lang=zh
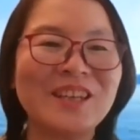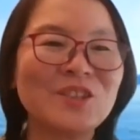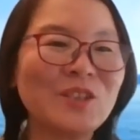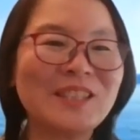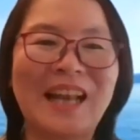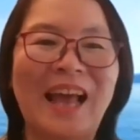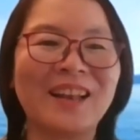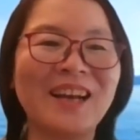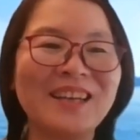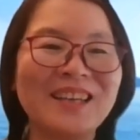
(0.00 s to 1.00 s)
就起来
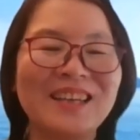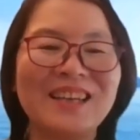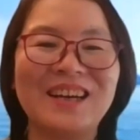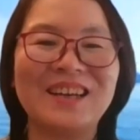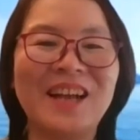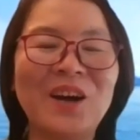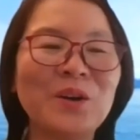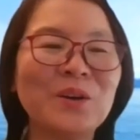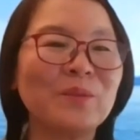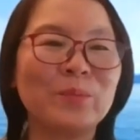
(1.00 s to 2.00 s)
了，然
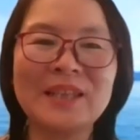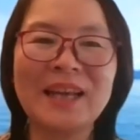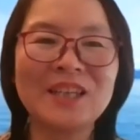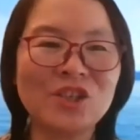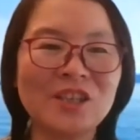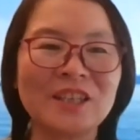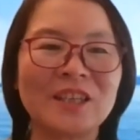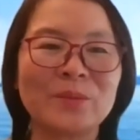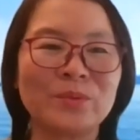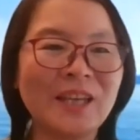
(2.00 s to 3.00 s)
后不再质
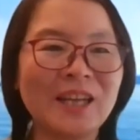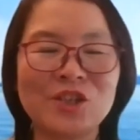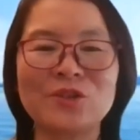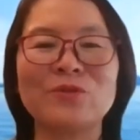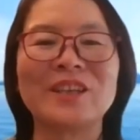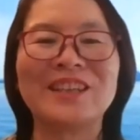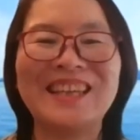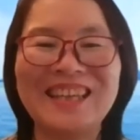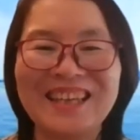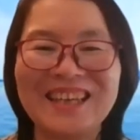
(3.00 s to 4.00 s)
疑，不再质问，
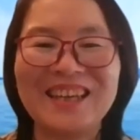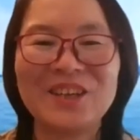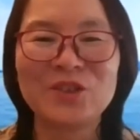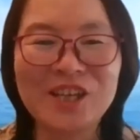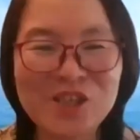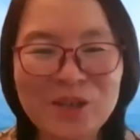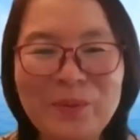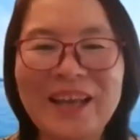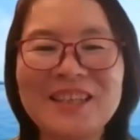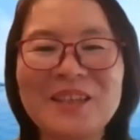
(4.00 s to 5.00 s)
所以诗
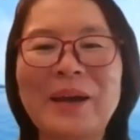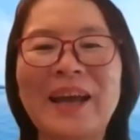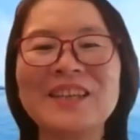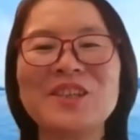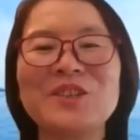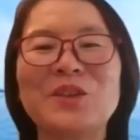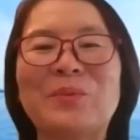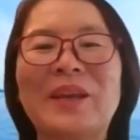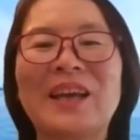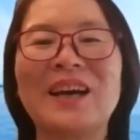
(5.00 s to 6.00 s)
篇一百一十九
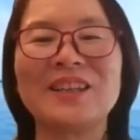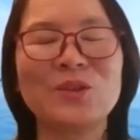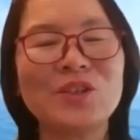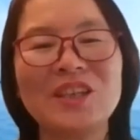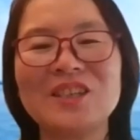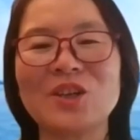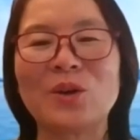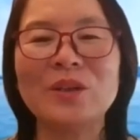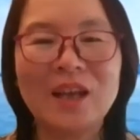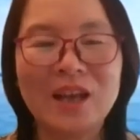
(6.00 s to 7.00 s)
篇哈，就是一
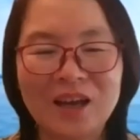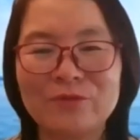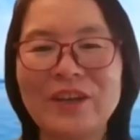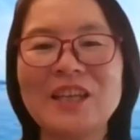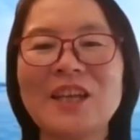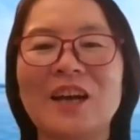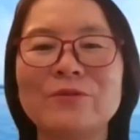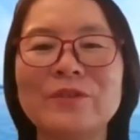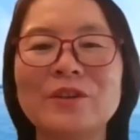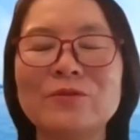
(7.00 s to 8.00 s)
首非
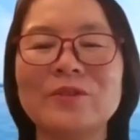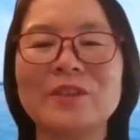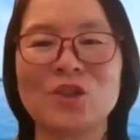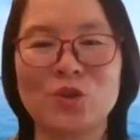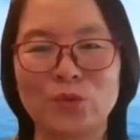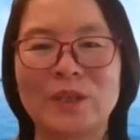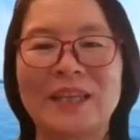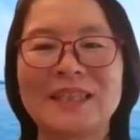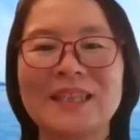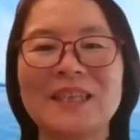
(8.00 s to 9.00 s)
常丰富的属
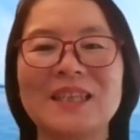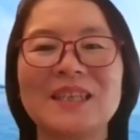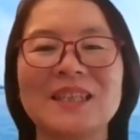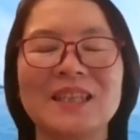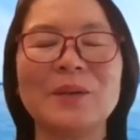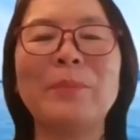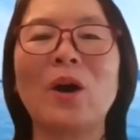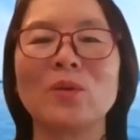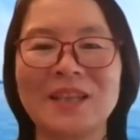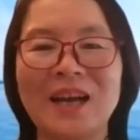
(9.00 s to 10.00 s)
灵的一个
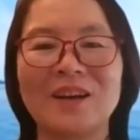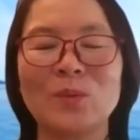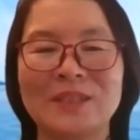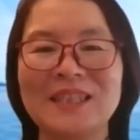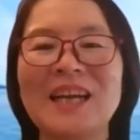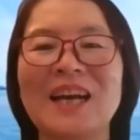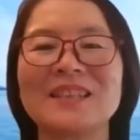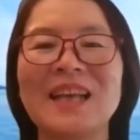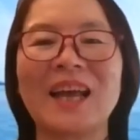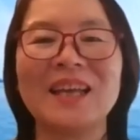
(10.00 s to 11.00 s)
宝藏。我经
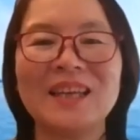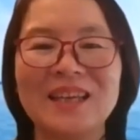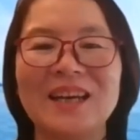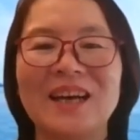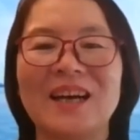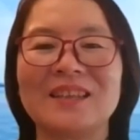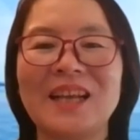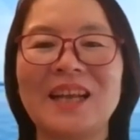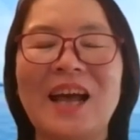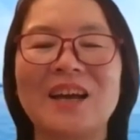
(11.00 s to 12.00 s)
常在啊，
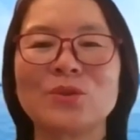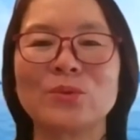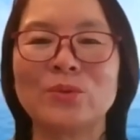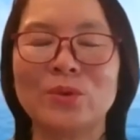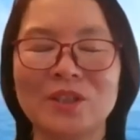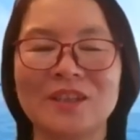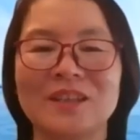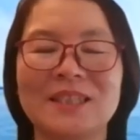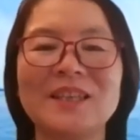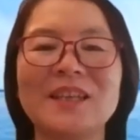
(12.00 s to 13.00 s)
在朗读或者
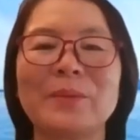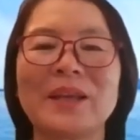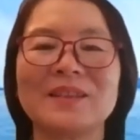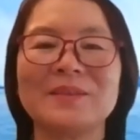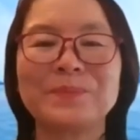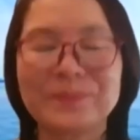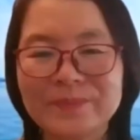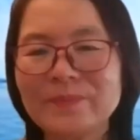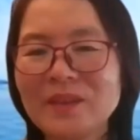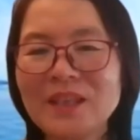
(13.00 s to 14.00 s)
心里面
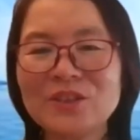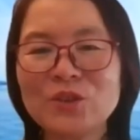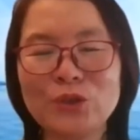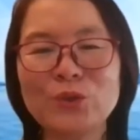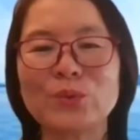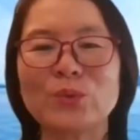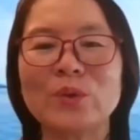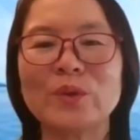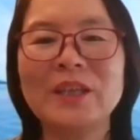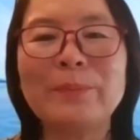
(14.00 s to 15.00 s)
去
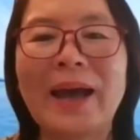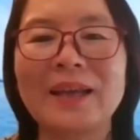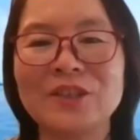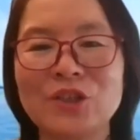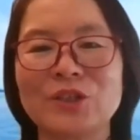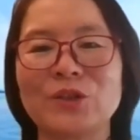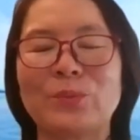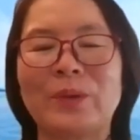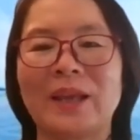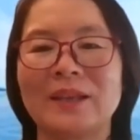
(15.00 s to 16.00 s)
读一百一十九
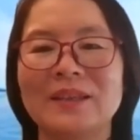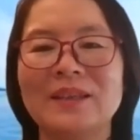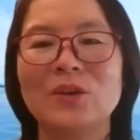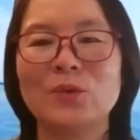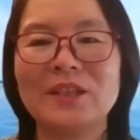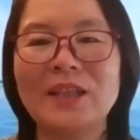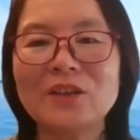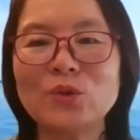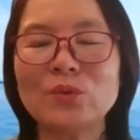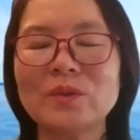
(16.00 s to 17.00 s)
篇，所以
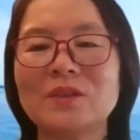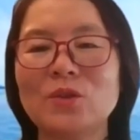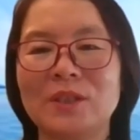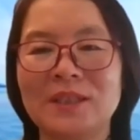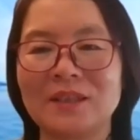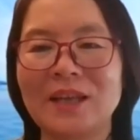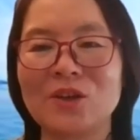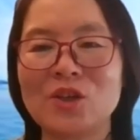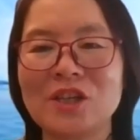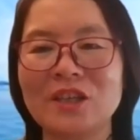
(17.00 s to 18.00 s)
当中就提
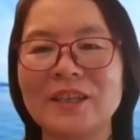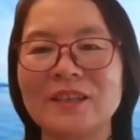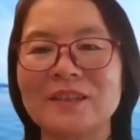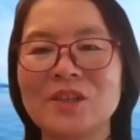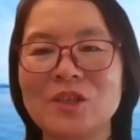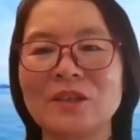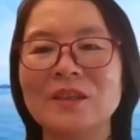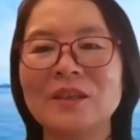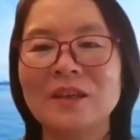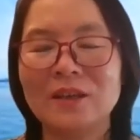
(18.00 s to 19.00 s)
到诗人是
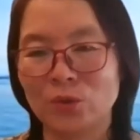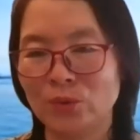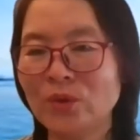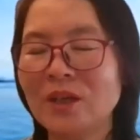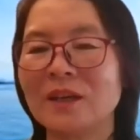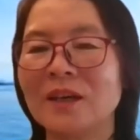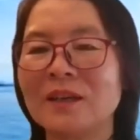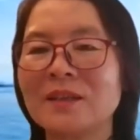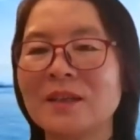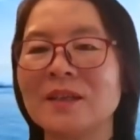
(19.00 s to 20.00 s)
如
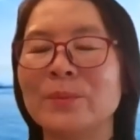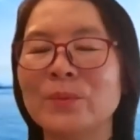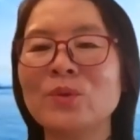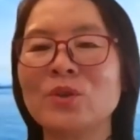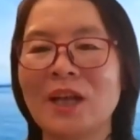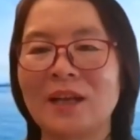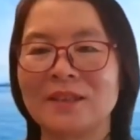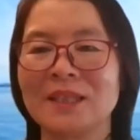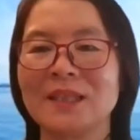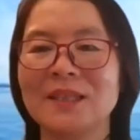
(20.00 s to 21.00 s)
何渴慕上
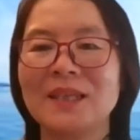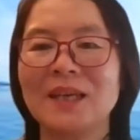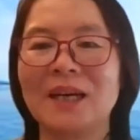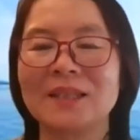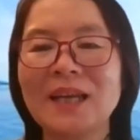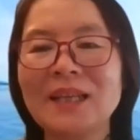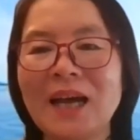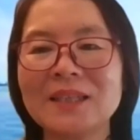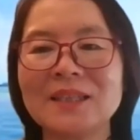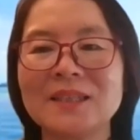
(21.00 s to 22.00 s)
帝啊，在
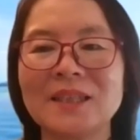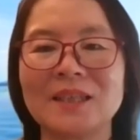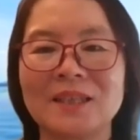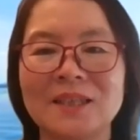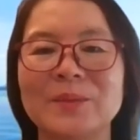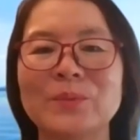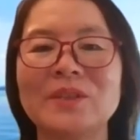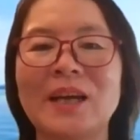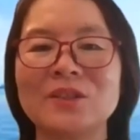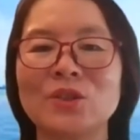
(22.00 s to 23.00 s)
他的这个渴
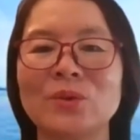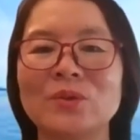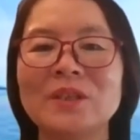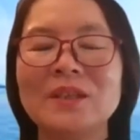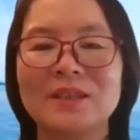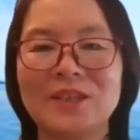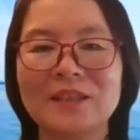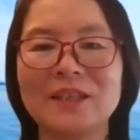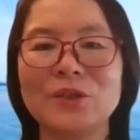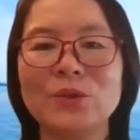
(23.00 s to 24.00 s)
慕当中，
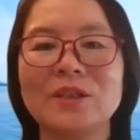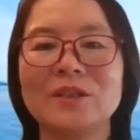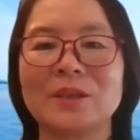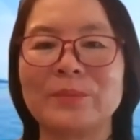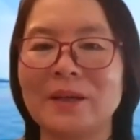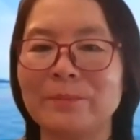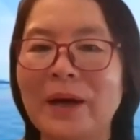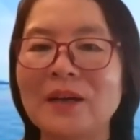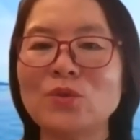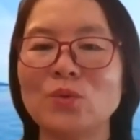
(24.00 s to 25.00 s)
上帝又是怎么样
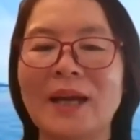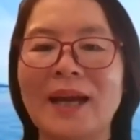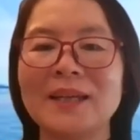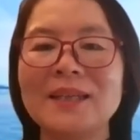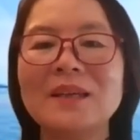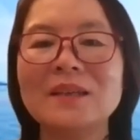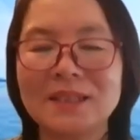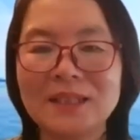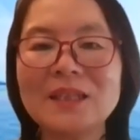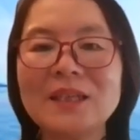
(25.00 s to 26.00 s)
帮助他
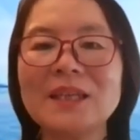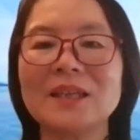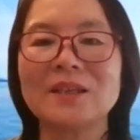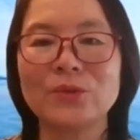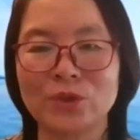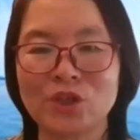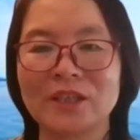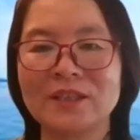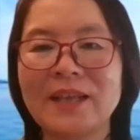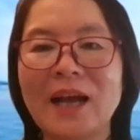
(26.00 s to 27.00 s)
经历与
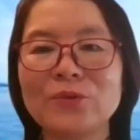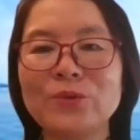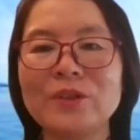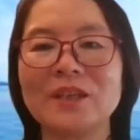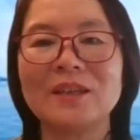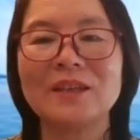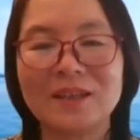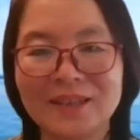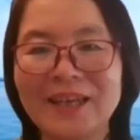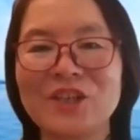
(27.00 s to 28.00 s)
神相遇的
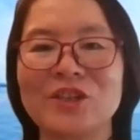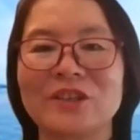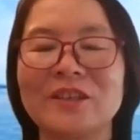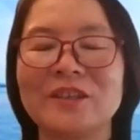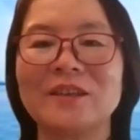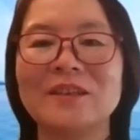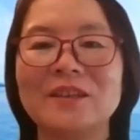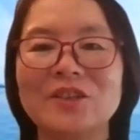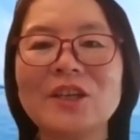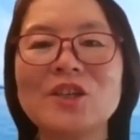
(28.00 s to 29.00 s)
那个时刻。
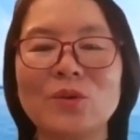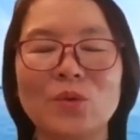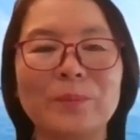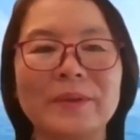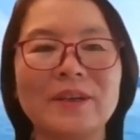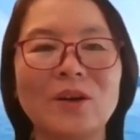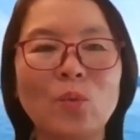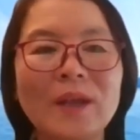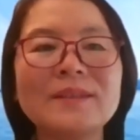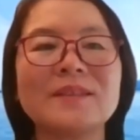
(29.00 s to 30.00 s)
这个是我们的
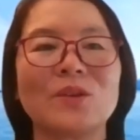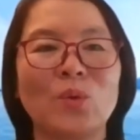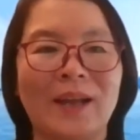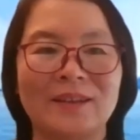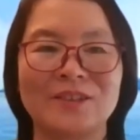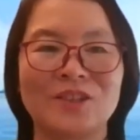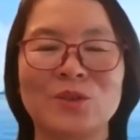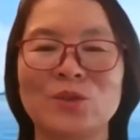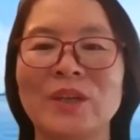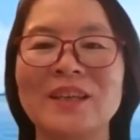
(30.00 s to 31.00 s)
欢喜快乐之
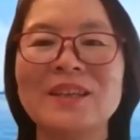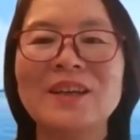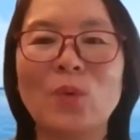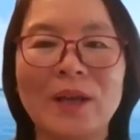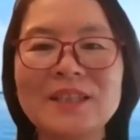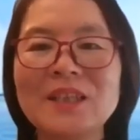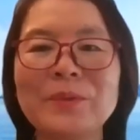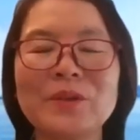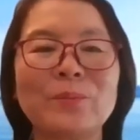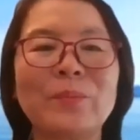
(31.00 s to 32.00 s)
最，环境
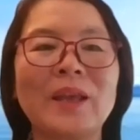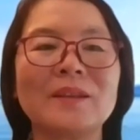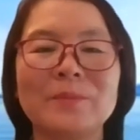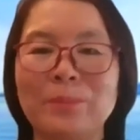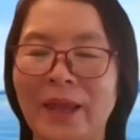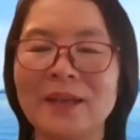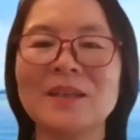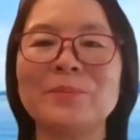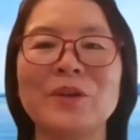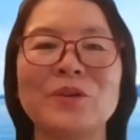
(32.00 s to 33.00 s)
没有变，别
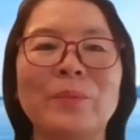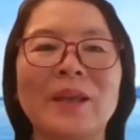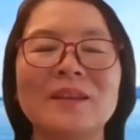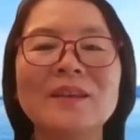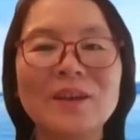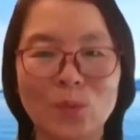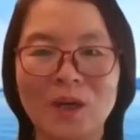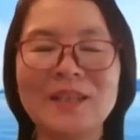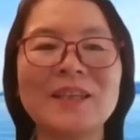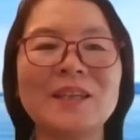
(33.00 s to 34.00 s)
人没有变，
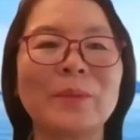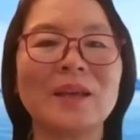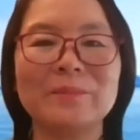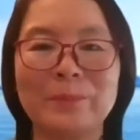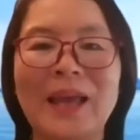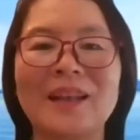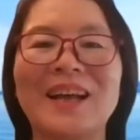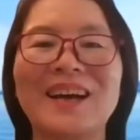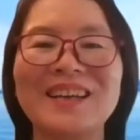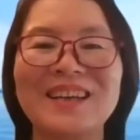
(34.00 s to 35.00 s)
我里面变
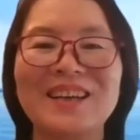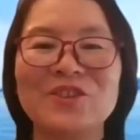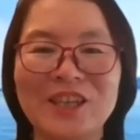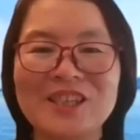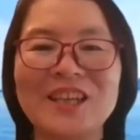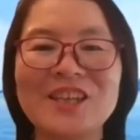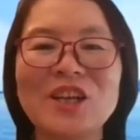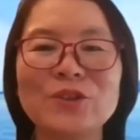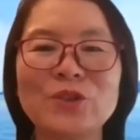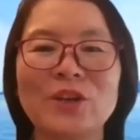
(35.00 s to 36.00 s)
了。所以人
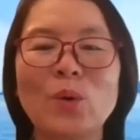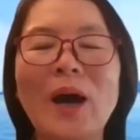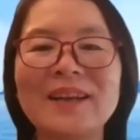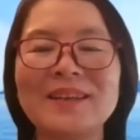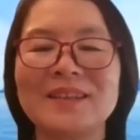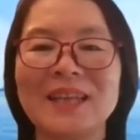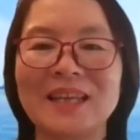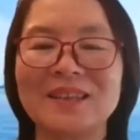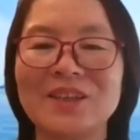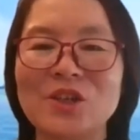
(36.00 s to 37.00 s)
生最快乐的那
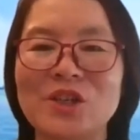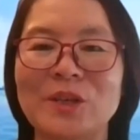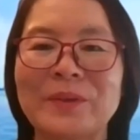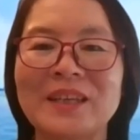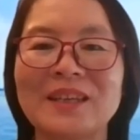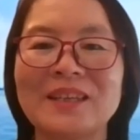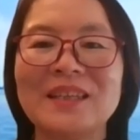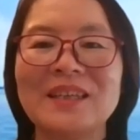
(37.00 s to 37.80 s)
一刻是什么呢？